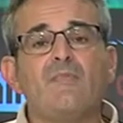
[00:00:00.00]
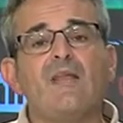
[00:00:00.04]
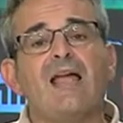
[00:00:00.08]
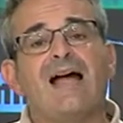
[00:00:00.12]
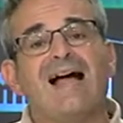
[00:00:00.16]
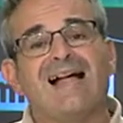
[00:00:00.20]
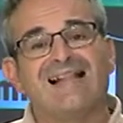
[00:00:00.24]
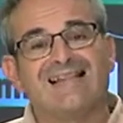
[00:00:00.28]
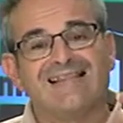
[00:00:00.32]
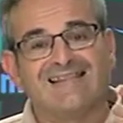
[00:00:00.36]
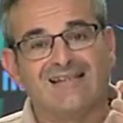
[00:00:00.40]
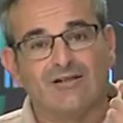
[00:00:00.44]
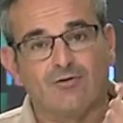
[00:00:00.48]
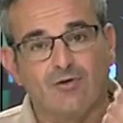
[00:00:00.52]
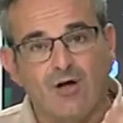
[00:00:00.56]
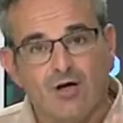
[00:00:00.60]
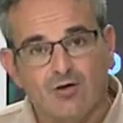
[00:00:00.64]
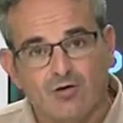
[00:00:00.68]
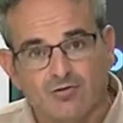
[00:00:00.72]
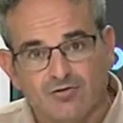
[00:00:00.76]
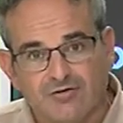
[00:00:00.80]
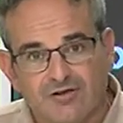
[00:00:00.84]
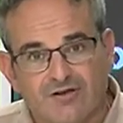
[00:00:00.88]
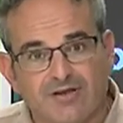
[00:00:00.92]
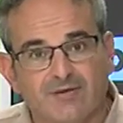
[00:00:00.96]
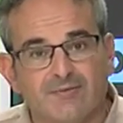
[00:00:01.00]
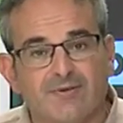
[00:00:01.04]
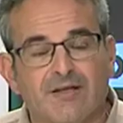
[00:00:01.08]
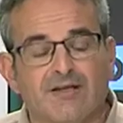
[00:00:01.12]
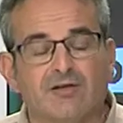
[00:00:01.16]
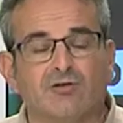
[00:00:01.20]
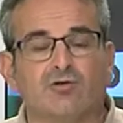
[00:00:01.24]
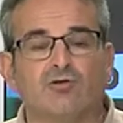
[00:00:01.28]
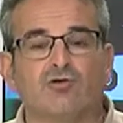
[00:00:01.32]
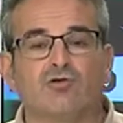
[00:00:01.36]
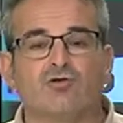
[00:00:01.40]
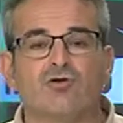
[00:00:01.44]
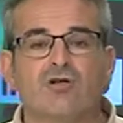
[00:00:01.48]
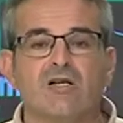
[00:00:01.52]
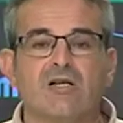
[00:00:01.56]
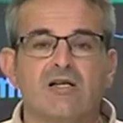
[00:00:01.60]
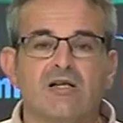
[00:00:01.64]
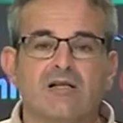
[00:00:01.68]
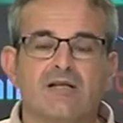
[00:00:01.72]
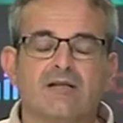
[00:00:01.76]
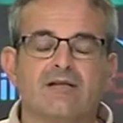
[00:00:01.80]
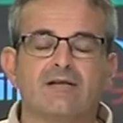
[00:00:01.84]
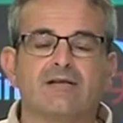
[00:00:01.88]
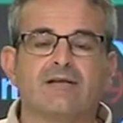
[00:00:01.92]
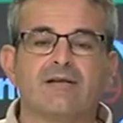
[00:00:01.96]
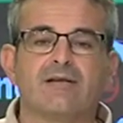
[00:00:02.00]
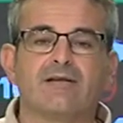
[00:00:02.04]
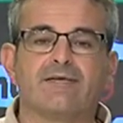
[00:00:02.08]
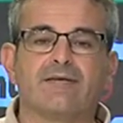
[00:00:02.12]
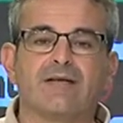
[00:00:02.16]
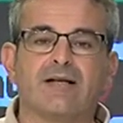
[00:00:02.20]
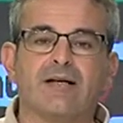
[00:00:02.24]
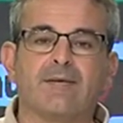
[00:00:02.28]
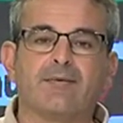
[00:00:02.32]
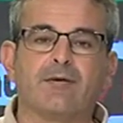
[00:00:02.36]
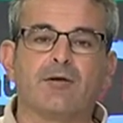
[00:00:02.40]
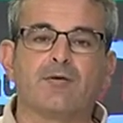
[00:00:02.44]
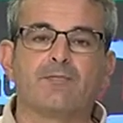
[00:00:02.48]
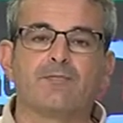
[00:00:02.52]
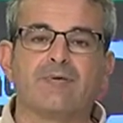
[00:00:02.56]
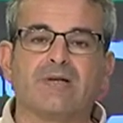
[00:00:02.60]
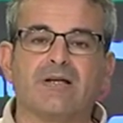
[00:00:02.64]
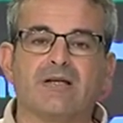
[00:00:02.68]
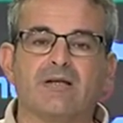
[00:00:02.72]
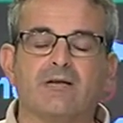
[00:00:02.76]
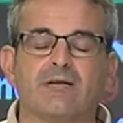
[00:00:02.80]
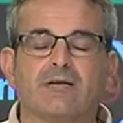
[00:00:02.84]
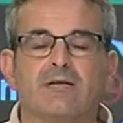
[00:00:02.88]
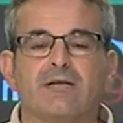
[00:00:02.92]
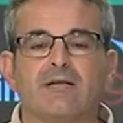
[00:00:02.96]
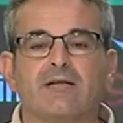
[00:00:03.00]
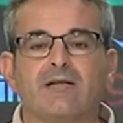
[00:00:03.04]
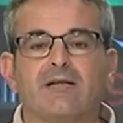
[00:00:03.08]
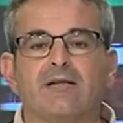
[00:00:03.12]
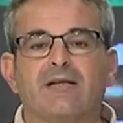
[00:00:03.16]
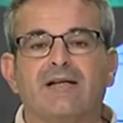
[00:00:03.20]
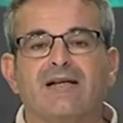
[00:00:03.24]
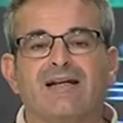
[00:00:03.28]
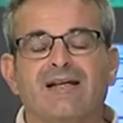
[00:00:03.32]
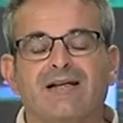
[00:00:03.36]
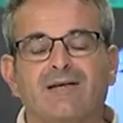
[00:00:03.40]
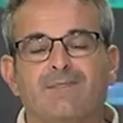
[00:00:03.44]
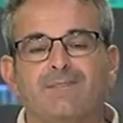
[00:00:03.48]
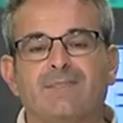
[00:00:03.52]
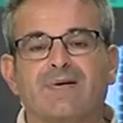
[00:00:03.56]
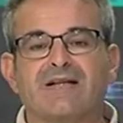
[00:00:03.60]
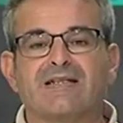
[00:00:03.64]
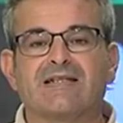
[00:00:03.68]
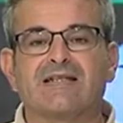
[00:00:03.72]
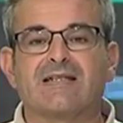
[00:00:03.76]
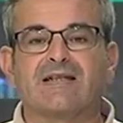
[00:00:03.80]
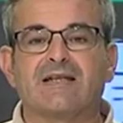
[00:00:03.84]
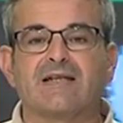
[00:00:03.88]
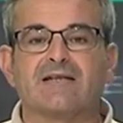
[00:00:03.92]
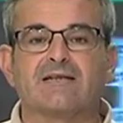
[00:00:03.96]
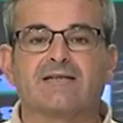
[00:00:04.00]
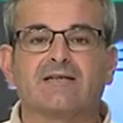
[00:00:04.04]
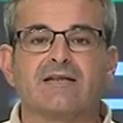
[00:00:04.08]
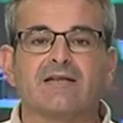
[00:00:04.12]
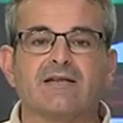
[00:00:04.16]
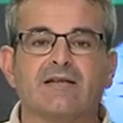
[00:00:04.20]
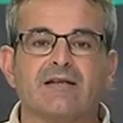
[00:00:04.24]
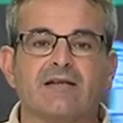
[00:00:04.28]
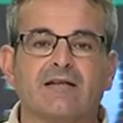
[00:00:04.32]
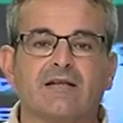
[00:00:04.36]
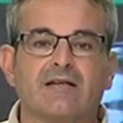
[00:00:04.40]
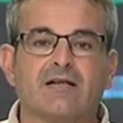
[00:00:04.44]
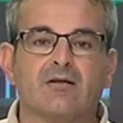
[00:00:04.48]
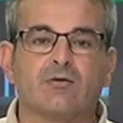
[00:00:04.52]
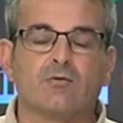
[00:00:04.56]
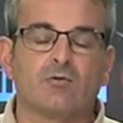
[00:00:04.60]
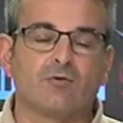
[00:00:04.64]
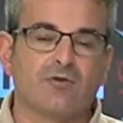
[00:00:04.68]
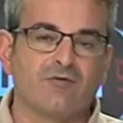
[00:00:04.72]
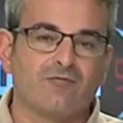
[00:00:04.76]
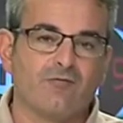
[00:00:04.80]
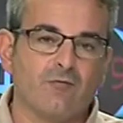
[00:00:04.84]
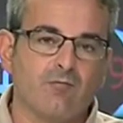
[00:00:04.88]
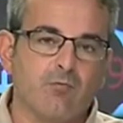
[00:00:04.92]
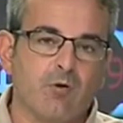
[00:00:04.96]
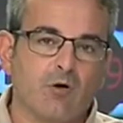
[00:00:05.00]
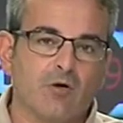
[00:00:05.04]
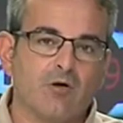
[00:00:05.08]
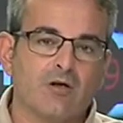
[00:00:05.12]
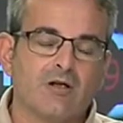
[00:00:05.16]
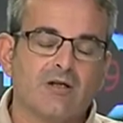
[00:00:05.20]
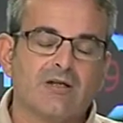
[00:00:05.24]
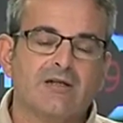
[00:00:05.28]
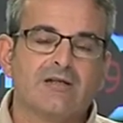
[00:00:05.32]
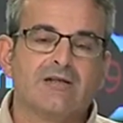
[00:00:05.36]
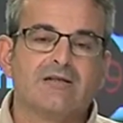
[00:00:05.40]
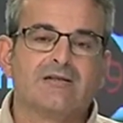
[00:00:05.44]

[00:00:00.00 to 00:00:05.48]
Ante los acontecimientos del Écija Balompié, el presidente del club de fútbol,